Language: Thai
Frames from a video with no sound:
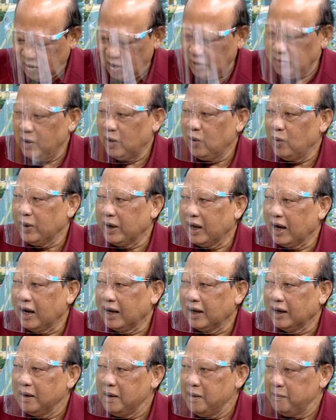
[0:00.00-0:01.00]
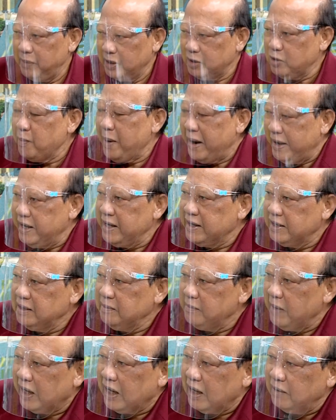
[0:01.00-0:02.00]
ค่อยมาคุยกันเลยปัจจุบันดี
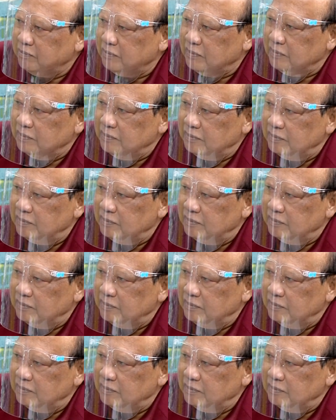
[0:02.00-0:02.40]
ขึ้นไหมครับ